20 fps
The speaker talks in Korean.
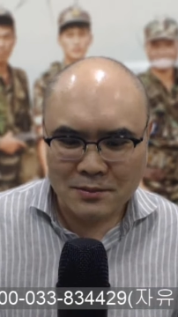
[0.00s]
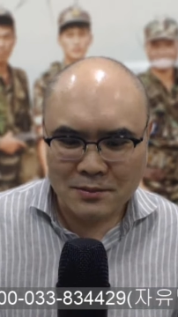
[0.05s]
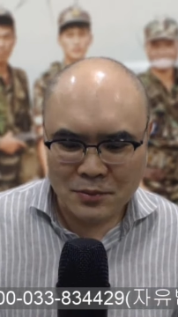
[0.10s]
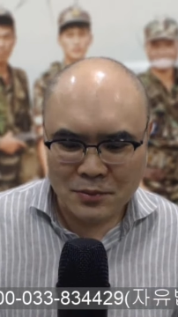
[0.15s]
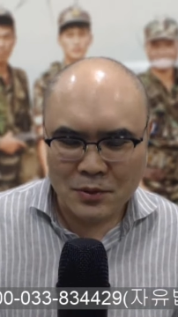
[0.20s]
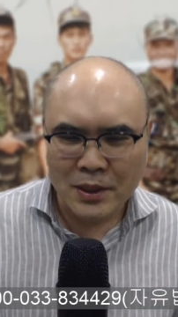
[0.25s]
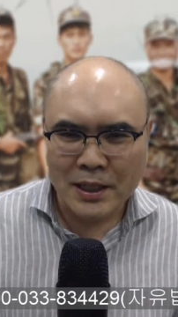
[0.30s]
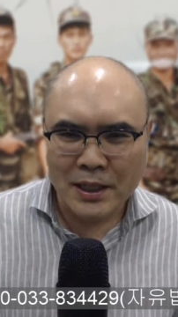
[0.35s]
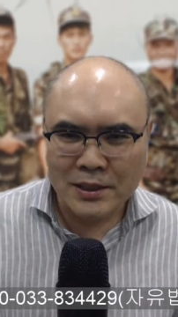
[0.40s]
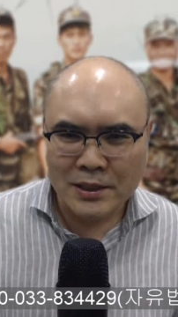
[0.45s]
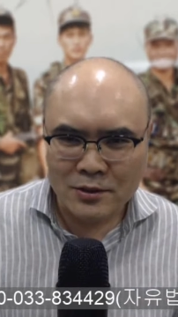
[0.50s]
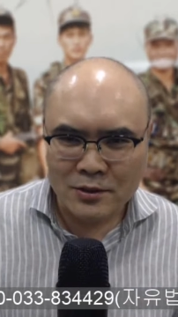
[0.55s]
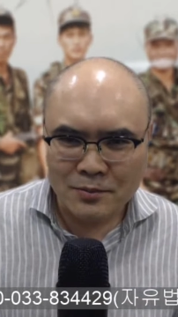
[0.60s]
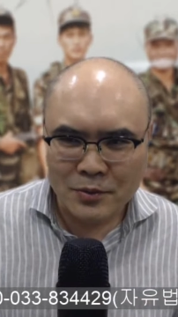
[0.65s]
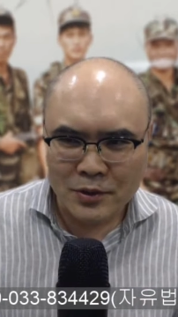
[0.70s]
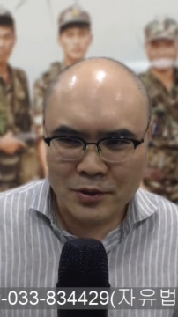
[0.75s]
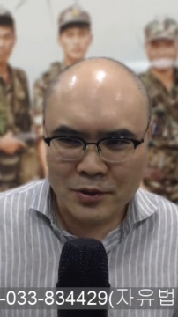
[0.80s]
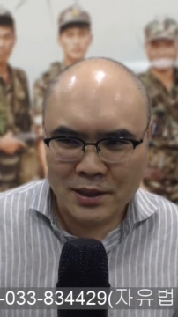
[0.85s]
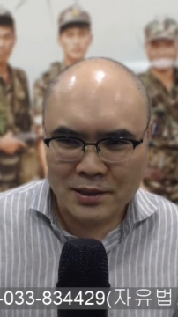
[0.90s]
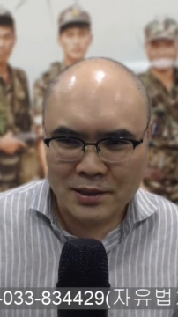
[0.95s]
뭐
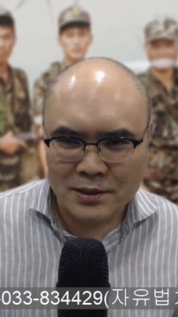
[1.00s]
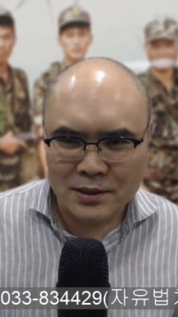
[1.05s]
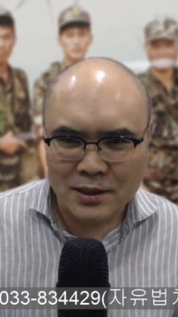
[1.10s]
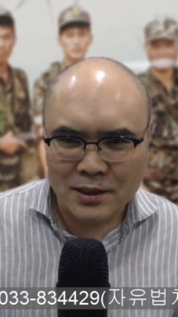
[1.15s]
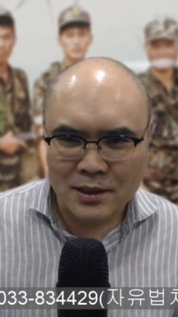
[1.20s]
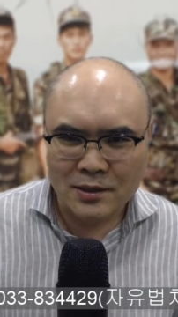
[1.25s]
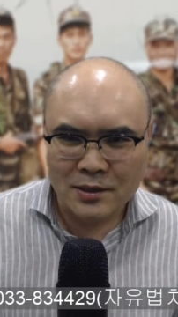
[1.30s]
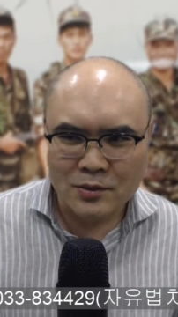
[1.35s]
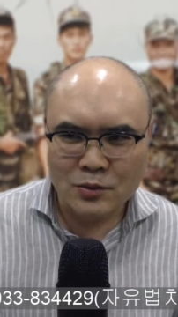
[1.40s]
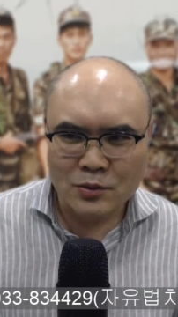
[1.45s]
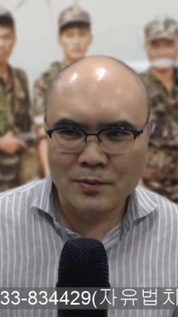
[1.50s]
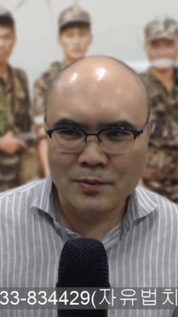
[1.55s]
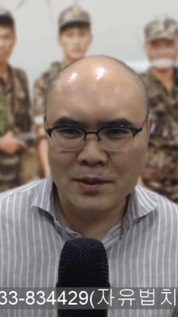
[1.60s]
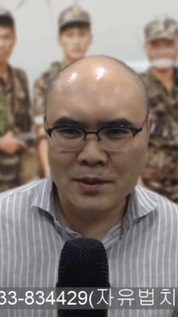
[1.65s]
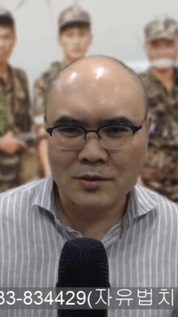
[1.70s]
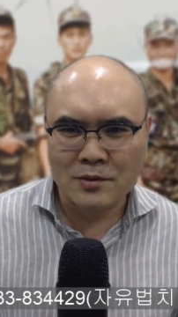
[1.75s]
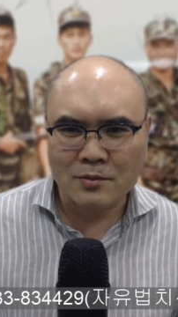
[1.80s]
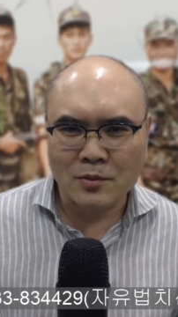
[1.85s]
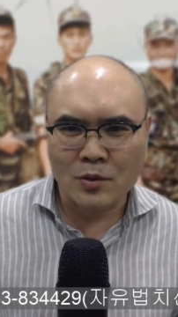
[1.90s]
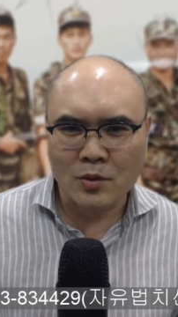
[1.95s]
행정병이라든가 소위
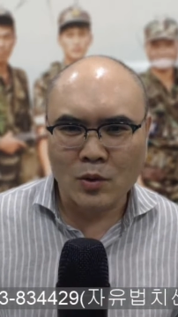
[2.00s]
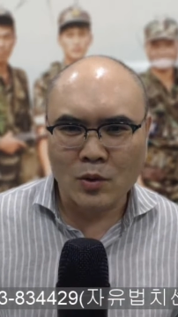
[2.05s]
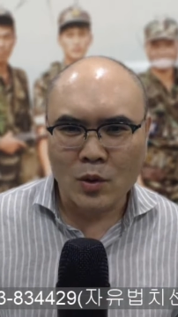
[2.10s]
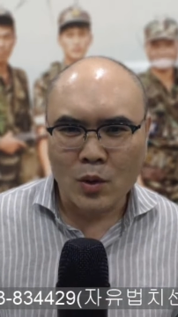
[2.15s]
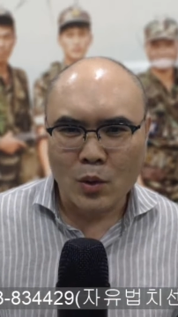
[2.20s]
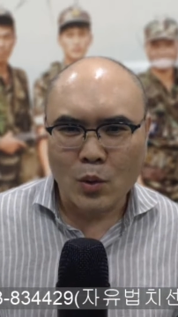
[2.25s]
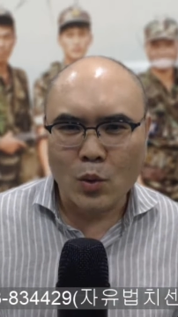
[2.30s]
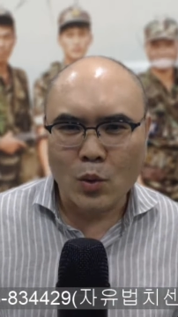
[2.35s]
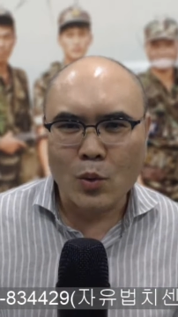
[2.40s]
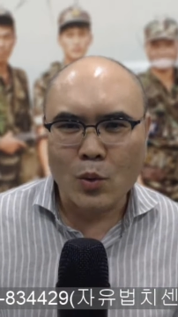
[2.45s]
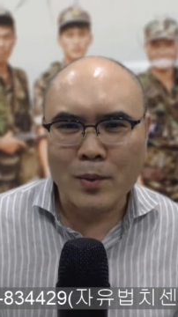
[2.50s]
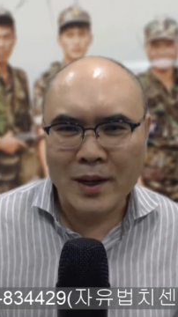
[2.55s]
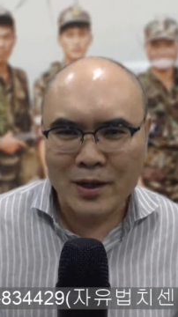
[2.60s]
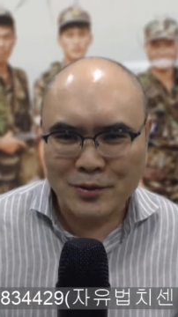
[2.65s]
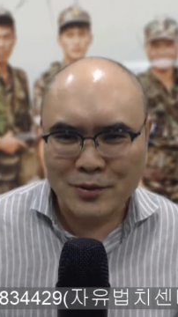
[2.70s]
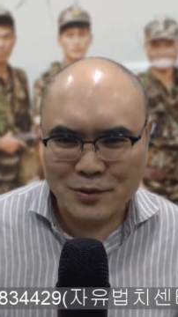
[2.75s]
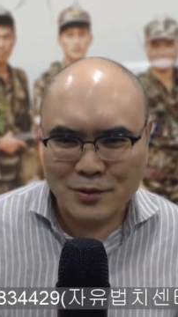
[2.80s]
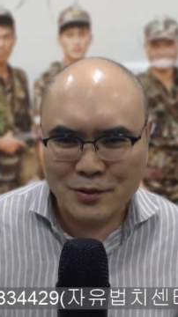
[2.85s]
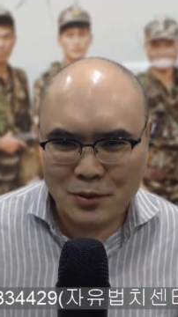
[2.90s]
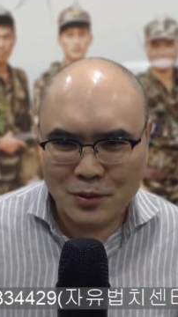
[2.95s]
말해서 뭐
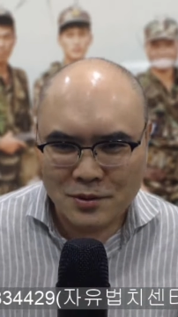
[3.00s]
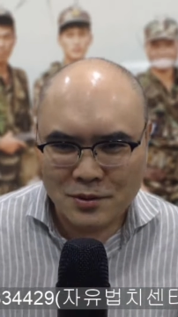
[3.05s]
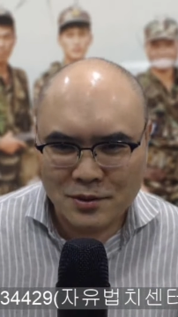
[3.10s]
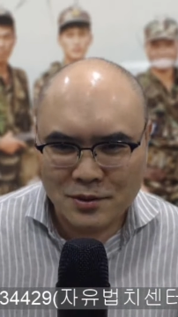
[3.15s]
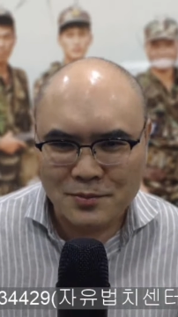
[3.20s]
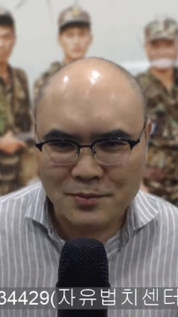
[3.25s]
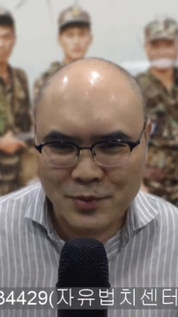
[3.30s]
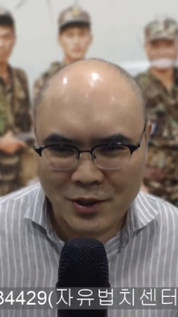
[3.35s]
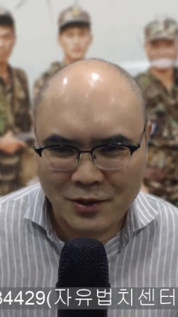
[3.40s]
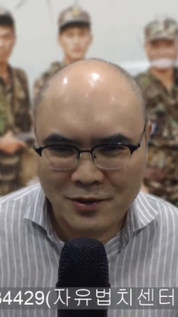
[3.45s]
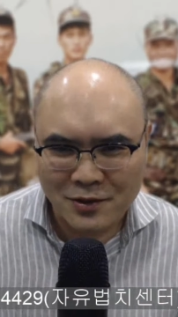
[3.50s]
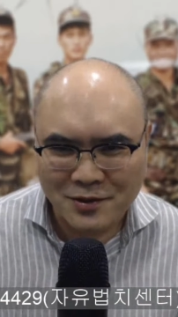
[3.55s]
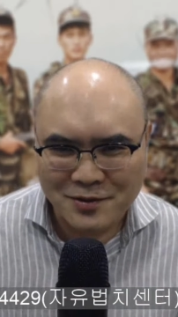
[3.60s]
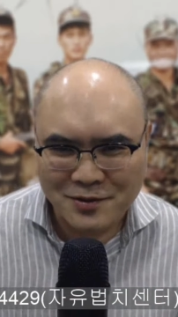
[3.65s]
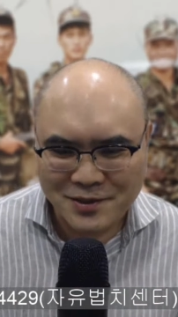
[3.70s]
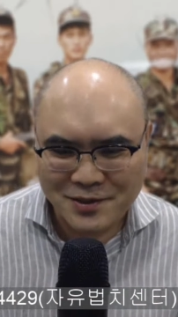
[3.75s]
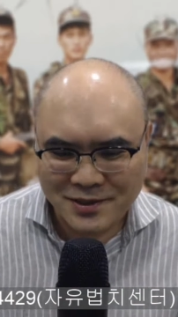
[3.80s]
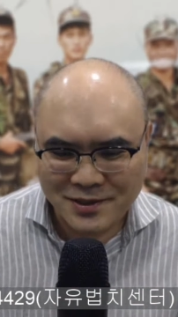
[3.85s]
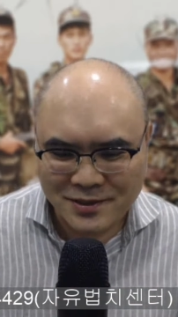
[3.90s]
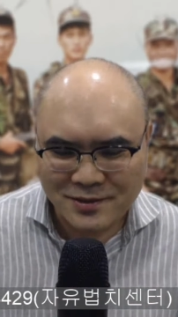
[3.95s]
오바로크병 그
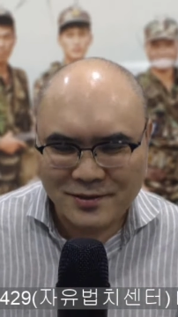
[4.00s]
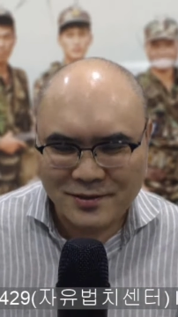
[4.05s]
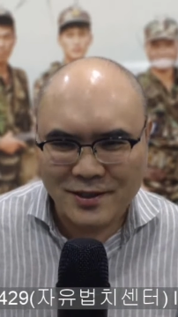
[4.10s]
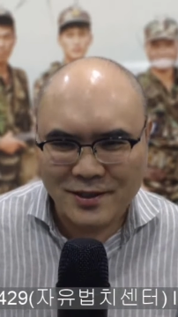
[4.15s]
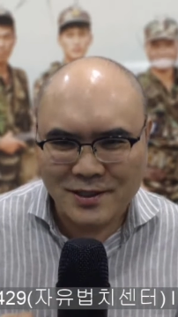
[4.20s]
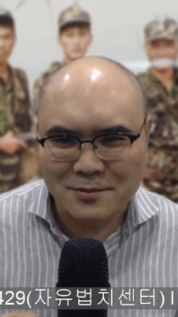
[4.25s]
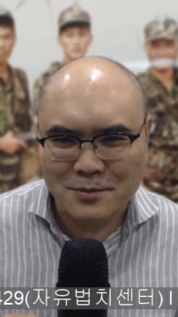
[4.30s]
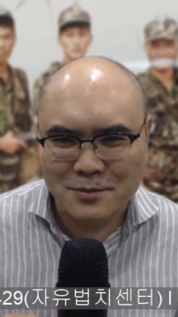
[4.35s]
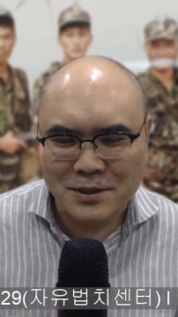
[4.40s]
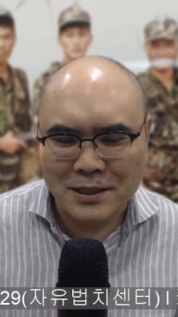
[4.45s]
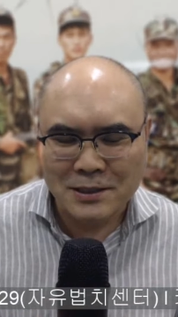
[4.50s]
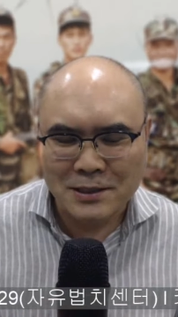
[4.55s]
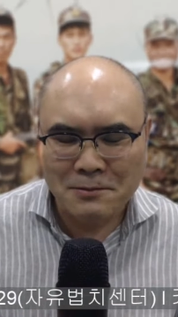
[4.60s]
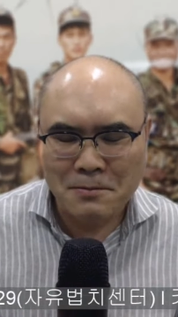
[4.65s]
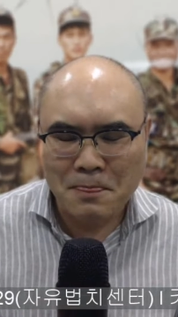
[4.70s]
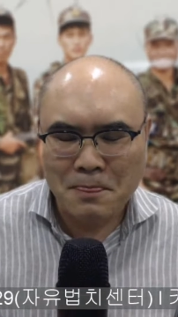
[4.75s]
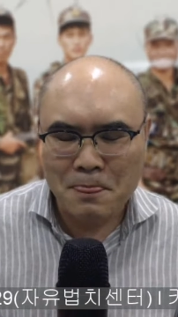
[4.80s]
이런 게 있습니다.